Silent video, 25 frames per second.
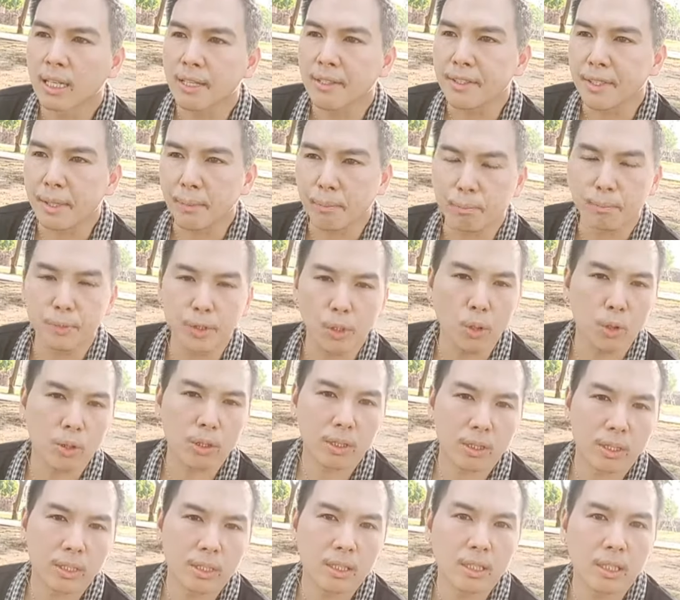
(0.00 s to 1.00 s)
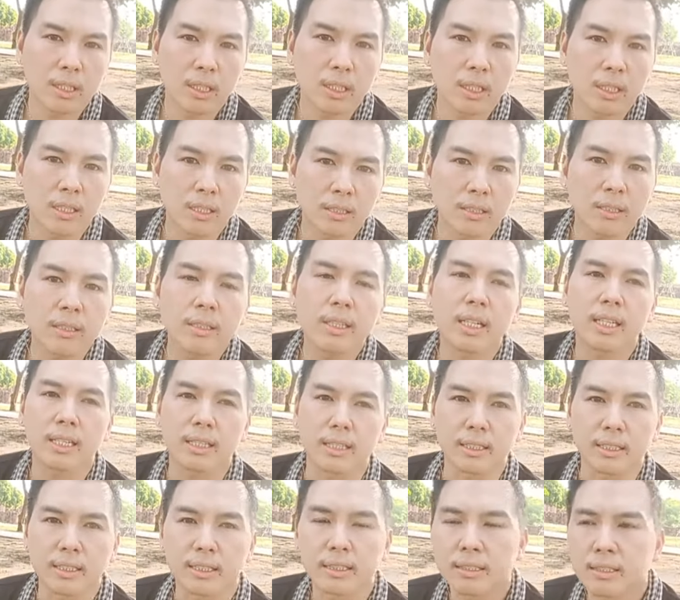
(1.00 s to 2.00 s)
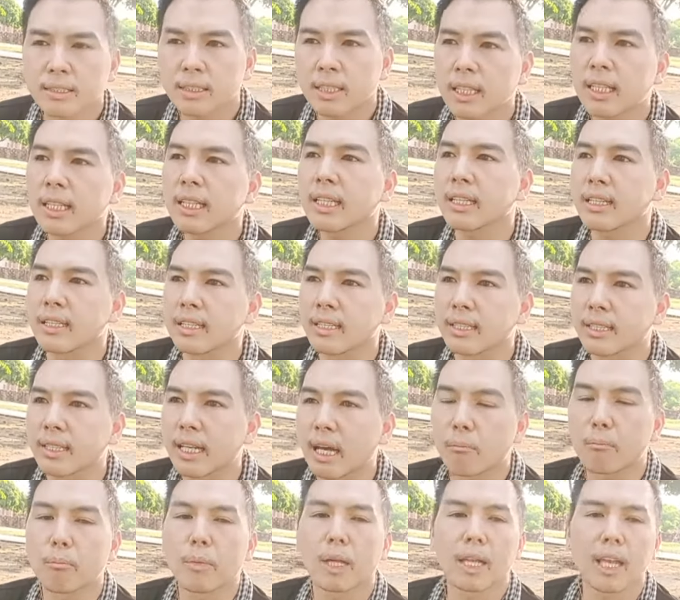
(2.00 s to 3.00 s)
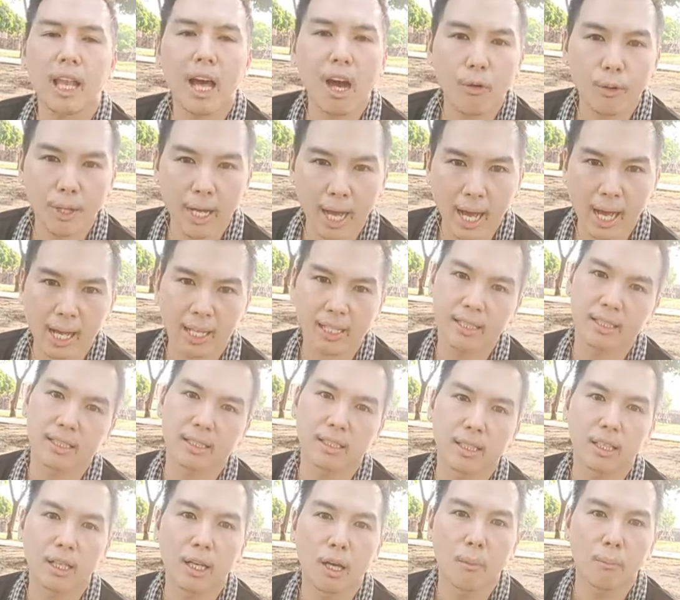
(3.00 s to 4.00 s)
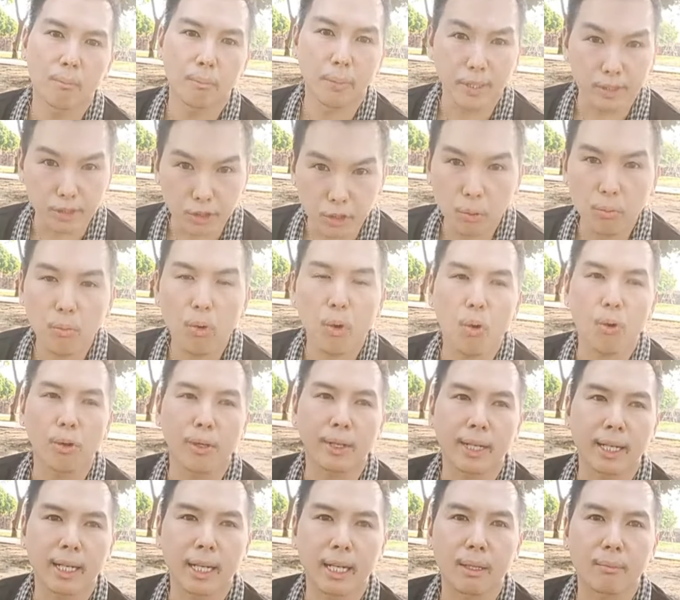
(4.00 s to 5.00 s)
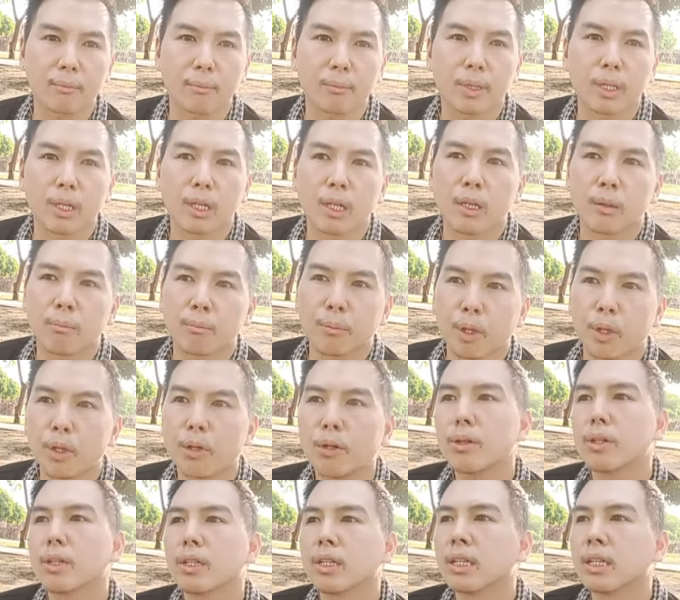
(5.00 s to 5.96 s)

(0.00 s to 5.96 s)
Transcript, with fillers: หยิบยกเรื่องที่นำมาเล่าได้เป็นชั่วโมงนะครับ เพราะ